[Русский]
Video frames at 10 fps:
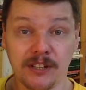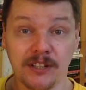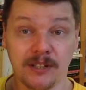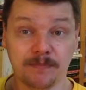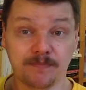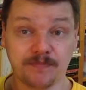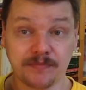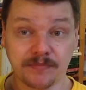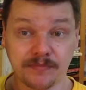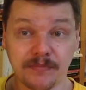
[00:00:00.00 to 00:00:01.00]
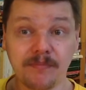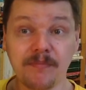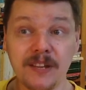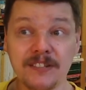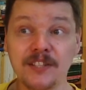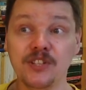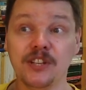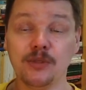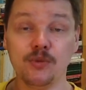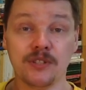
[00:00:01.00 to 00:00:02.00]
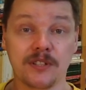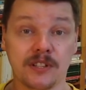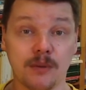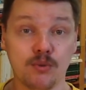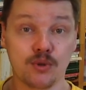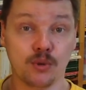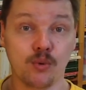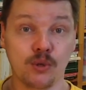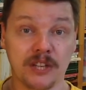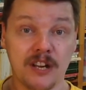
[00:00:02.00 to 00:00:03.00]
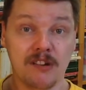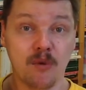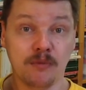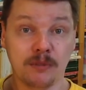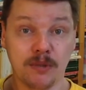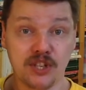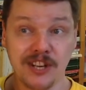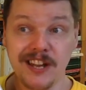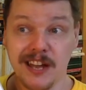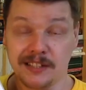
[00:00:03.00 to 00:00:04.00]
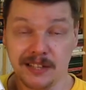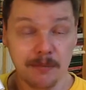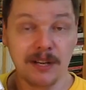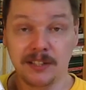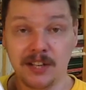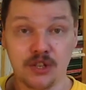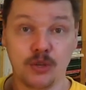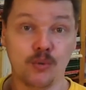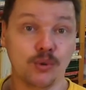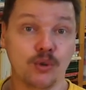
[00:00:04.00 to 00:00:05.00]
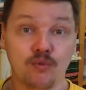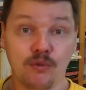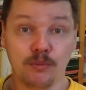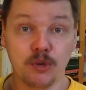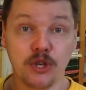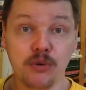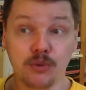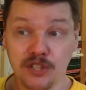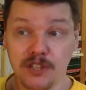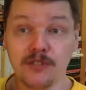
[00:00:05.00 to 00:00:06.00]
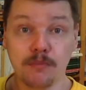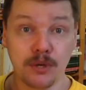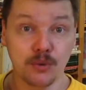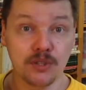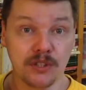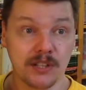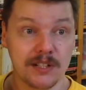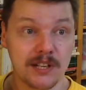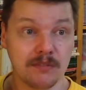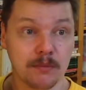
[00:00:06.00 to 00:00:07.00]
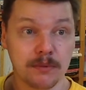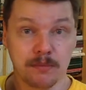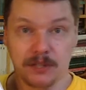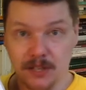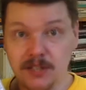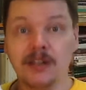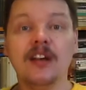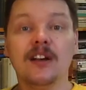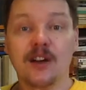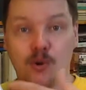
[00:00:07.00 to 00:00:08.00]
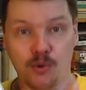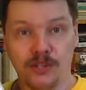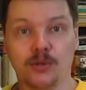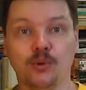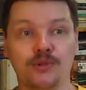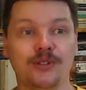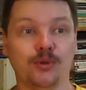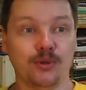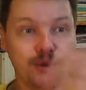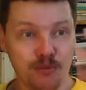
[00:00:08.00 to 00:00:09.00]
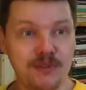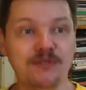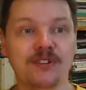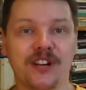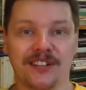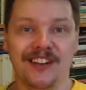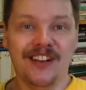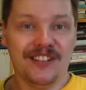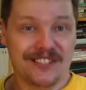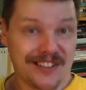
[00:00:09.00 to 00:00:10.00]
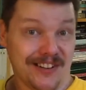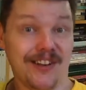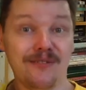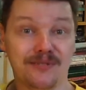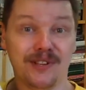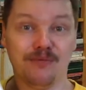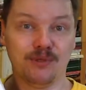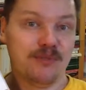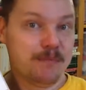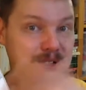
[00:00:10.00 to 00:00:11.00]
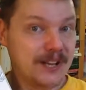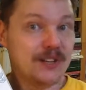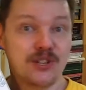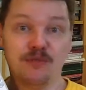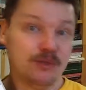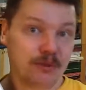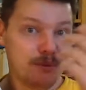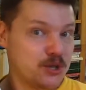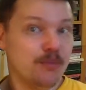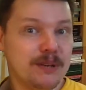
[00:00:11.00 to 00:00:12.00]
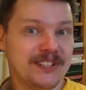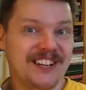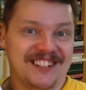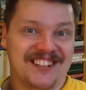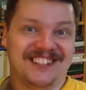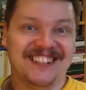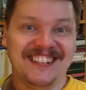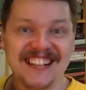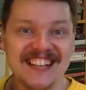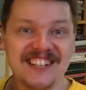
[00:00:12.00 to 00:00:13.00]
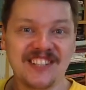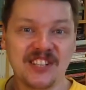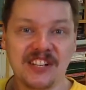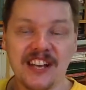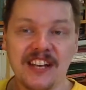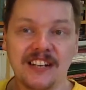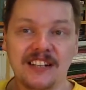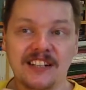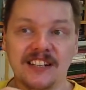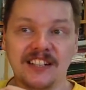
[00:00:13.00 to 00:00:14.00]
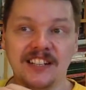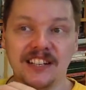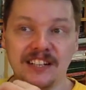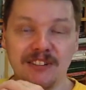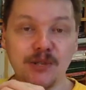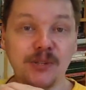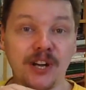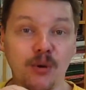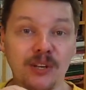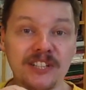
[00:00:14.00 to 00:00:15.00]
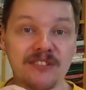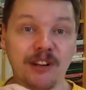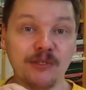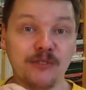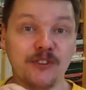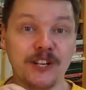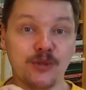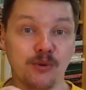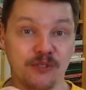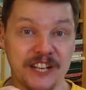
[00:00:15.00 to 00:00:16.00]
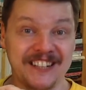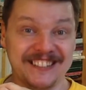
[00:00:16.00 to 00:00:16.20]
А, значит, относится к тому, что кот ловит мышей, а это нормальный дачный кот, он ловит мышей, он, естественно, приносит их хозяевам. Посмотрите, какой я труд, трудолюбивый, как я стараюсь, да, вот вам подарочек, вот вам еще подарочек, да, значит, э, и, и кладет их аккуратно складывает в кроссовки.